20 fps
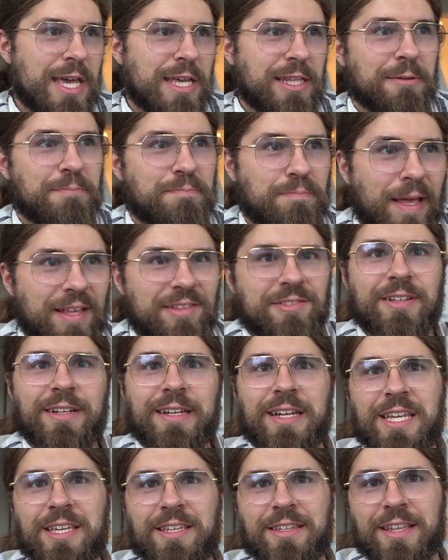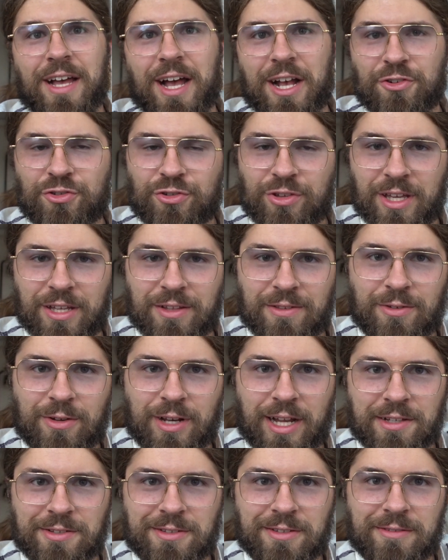in einem besseren Licht dastehen zu
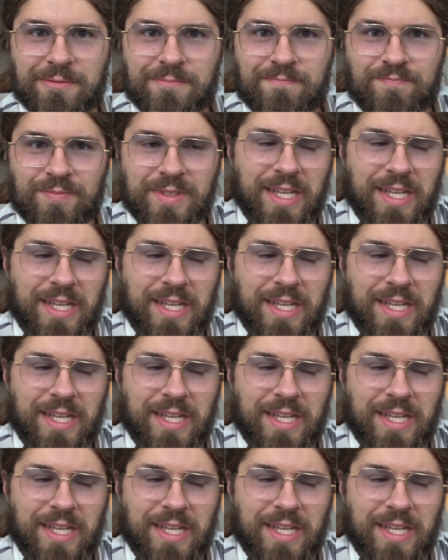lassen.